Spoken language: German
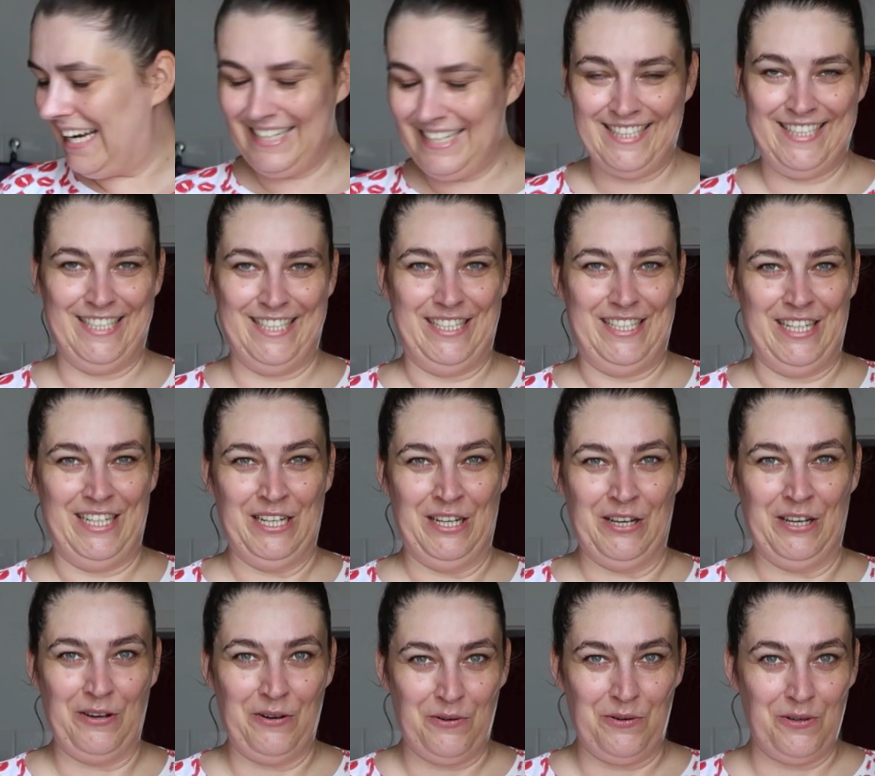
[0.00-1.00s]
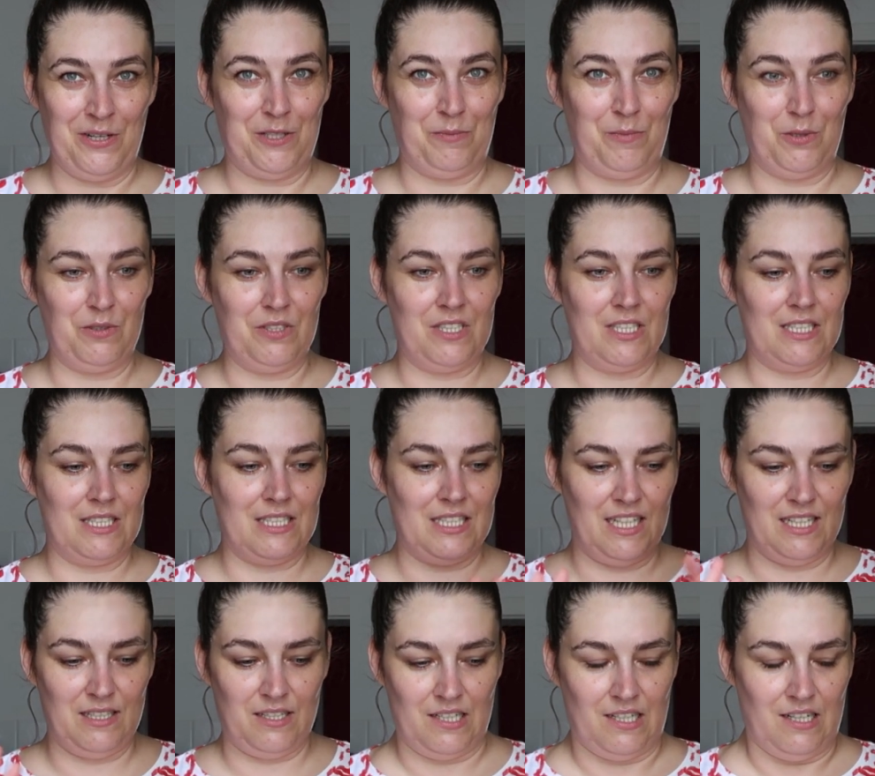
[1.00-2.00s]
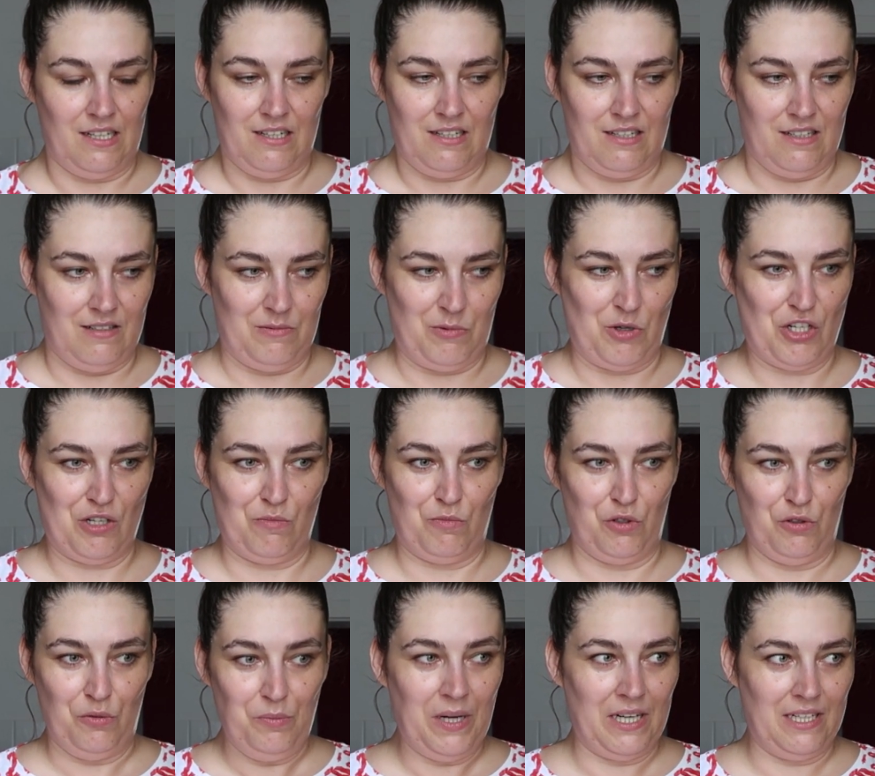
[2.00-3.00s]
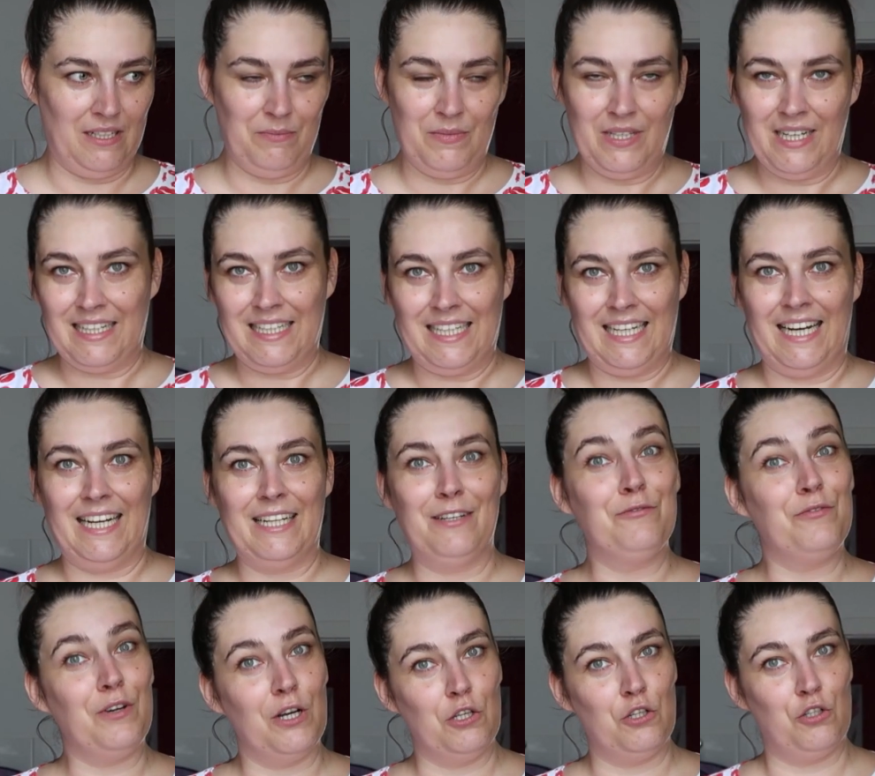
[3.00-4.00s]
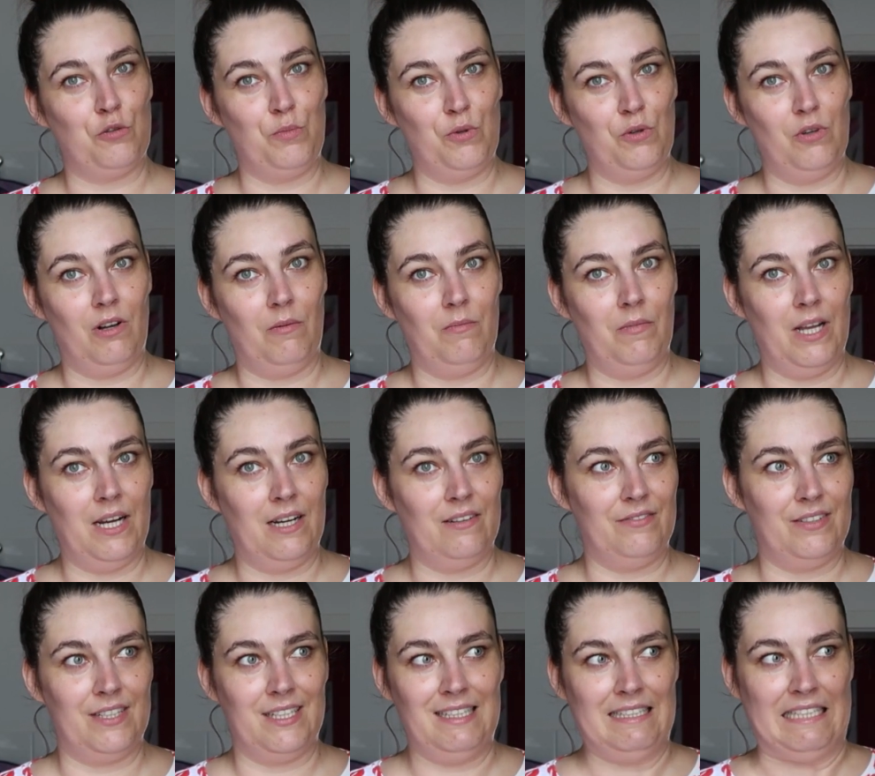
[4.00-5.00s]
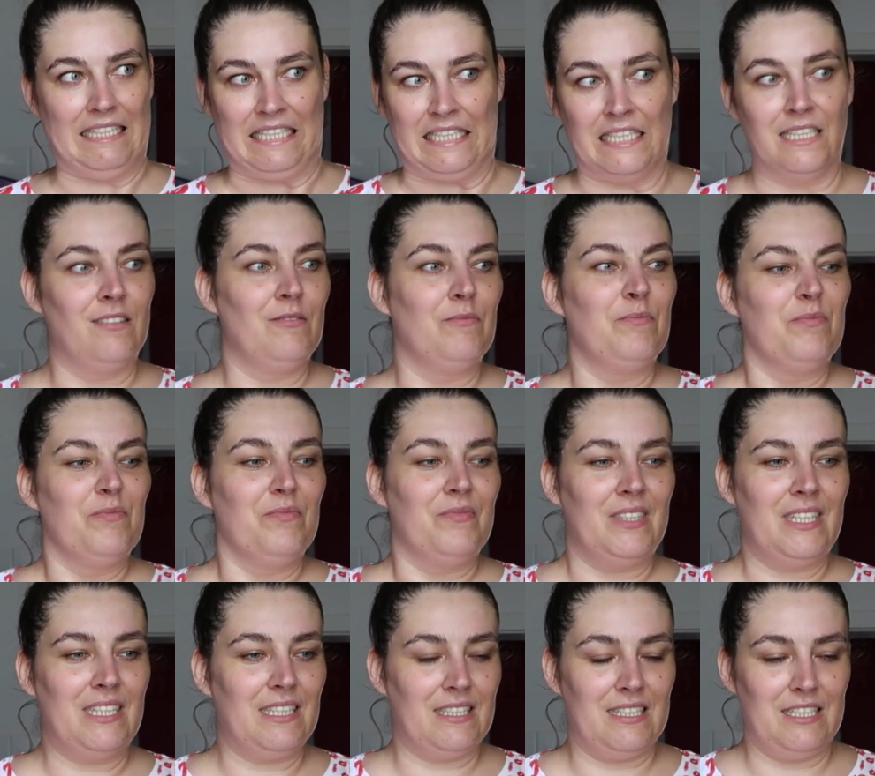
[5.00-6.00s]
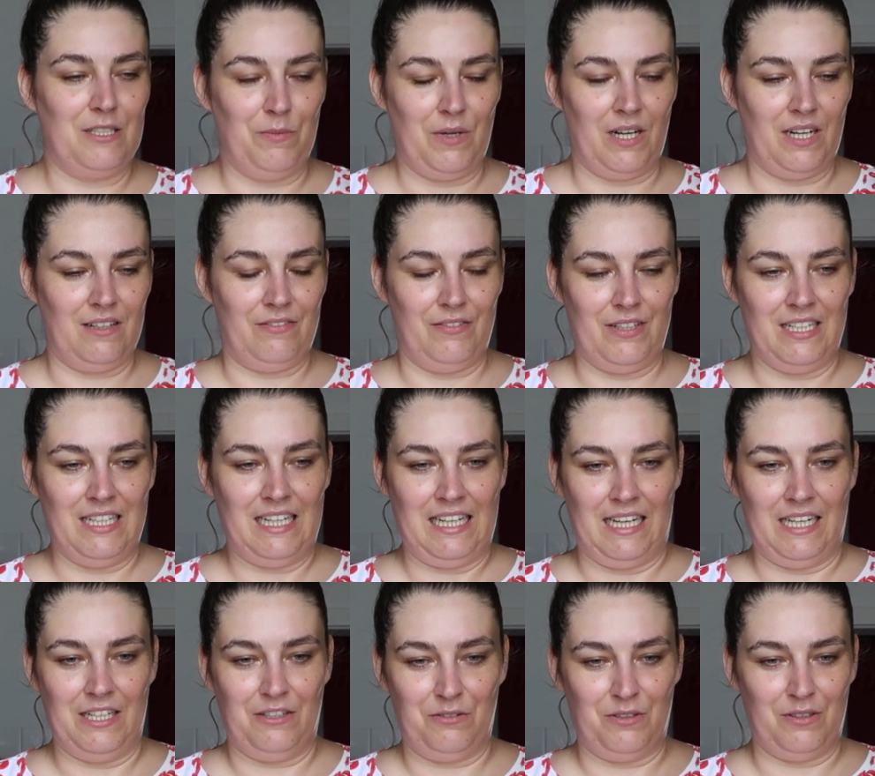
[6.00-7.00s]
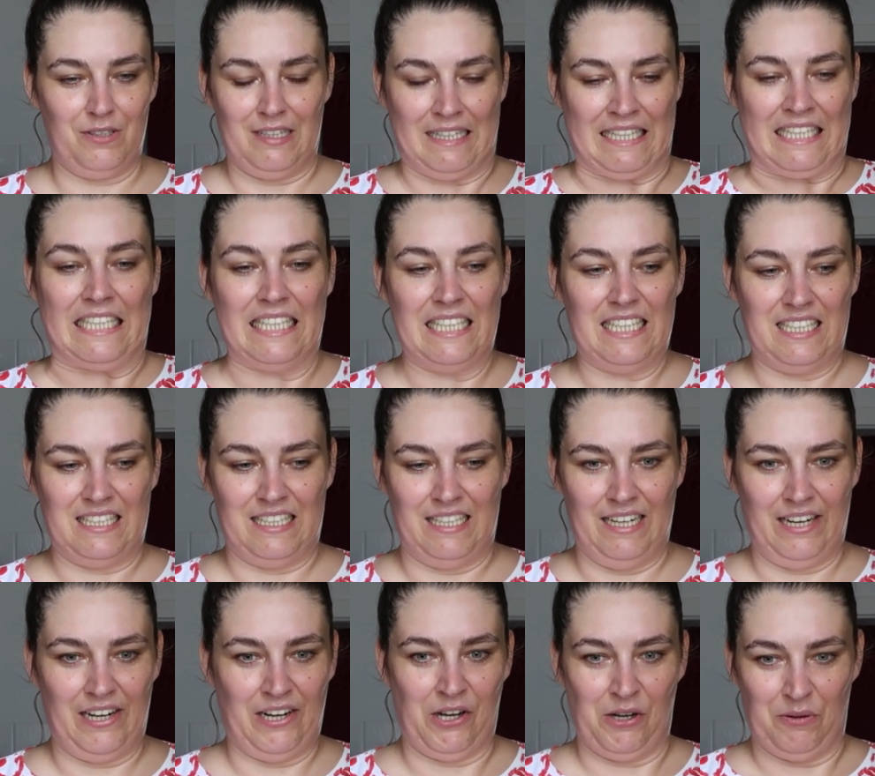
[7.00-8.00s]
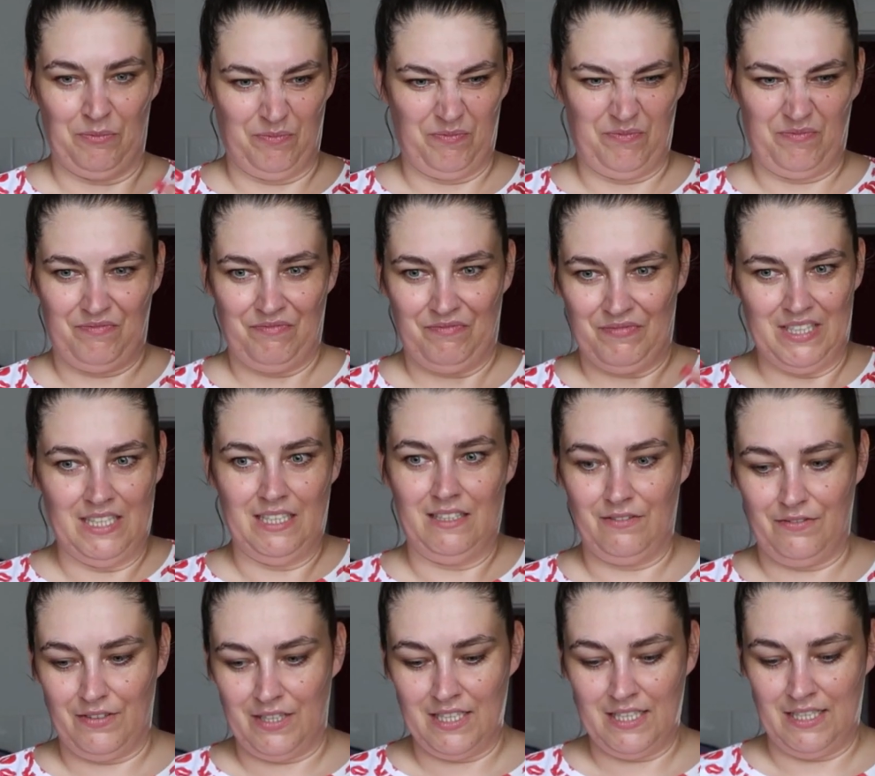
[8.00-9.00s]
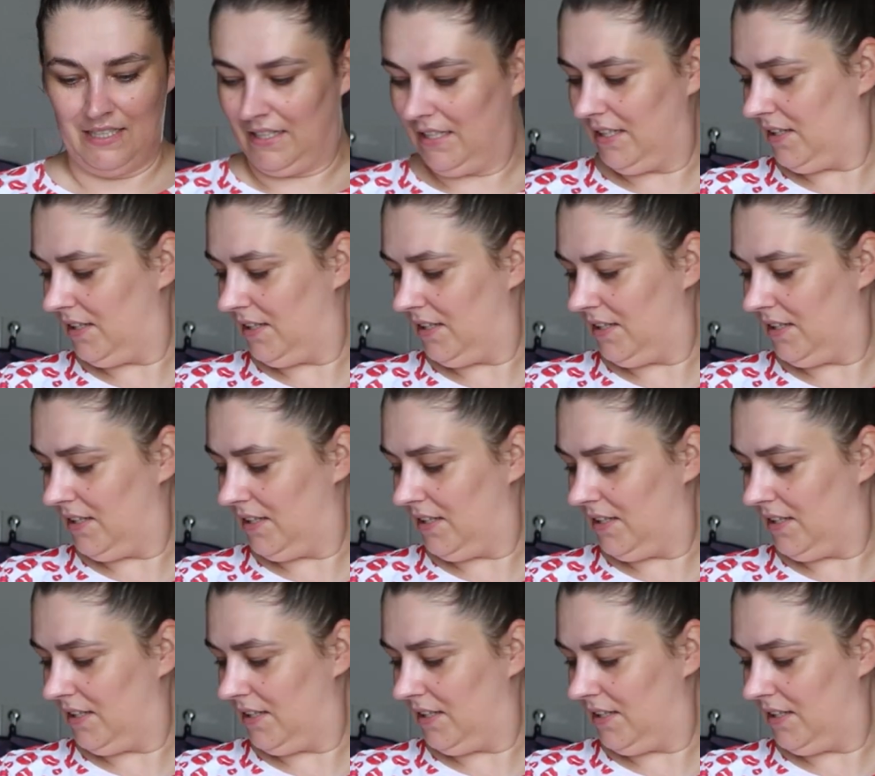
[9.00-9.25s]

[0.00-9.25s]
hasse den Geruch. Ich benutze seit bestimmt über einem Jahr keinen Weichspüler mehr, weil ich das nicht mag, wenn die Kleidung riecht nach irgendwas.